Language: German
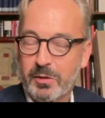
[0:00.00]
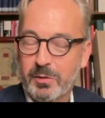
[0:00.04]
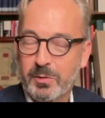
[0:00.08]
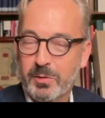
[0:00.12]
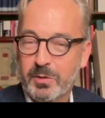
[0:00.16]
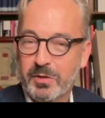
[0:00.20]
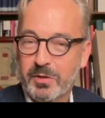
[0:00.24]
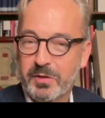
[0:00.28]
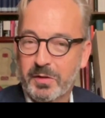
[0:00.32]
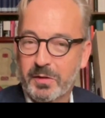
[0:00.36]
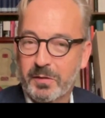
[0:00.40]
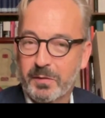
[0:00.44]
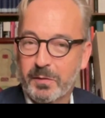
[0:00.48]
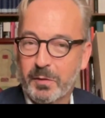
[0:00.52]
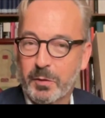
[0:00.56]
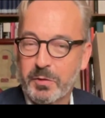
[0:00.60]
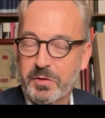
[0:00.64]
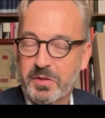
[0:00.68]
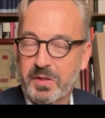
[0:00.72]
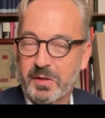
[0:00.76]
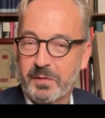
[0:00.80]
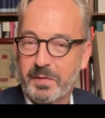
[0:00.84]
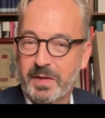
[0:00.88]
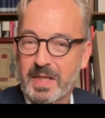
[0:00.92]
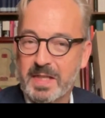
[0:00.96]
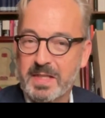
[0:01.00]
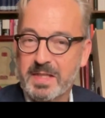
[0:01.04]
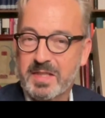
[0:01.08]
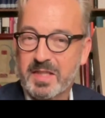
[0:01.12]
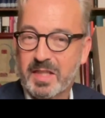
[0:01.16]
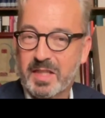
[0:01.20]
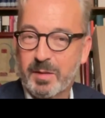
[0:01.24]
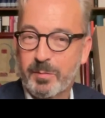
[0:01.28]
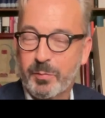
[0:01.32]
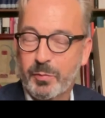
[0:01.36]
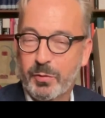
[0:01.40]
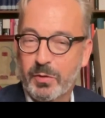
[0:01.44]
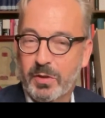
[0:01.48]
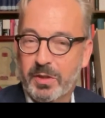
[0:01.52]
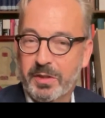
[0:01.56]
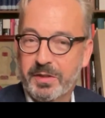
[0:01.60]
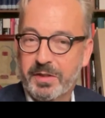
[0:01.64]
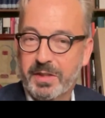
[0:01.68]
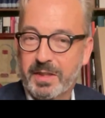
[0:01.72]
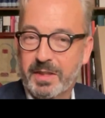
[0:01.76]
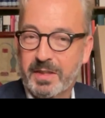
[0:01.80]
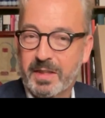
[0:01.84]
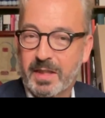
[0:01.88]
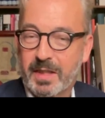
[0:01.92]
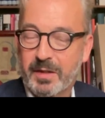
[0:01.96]
über unsere, unsere Fernsehgebühren,
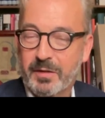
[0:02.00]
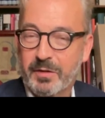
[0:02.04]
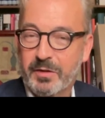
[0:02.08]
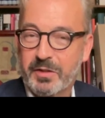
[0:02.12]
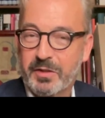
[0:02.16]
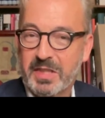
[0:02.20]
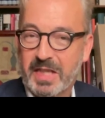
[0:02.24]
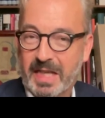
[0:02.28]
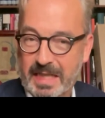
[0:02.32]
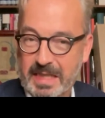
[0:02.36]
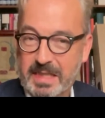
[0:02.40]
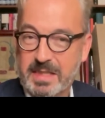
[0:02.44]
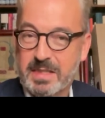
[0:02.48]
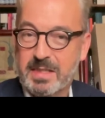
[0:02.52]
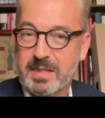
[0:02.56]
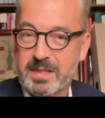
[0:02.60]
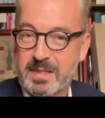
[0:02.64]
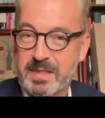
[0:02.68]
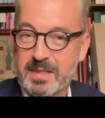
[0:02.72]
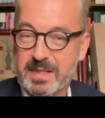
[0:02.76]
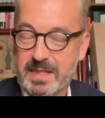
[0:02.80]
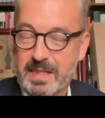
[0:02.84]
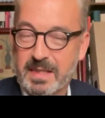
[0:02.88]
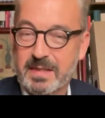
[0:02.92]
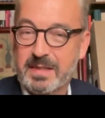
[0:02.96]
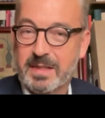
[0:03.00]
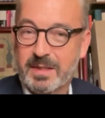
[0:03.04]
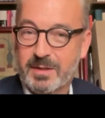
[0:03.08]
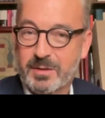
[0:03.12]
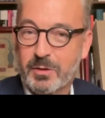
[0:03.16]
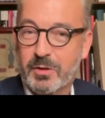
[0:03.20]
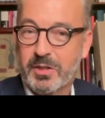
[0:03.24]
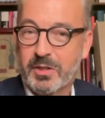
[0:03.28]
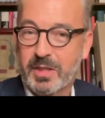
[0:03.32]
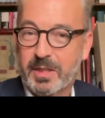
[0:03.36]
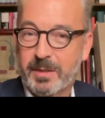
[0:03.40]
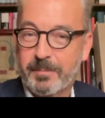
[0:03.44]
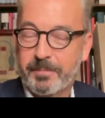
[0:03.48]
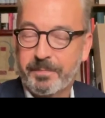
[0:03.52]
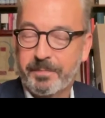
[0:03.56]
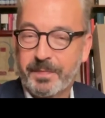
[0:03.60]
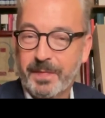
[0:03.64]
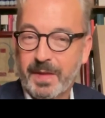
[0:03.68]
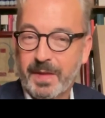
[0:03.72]
denn also die Rechte sind sehr, sehr teuer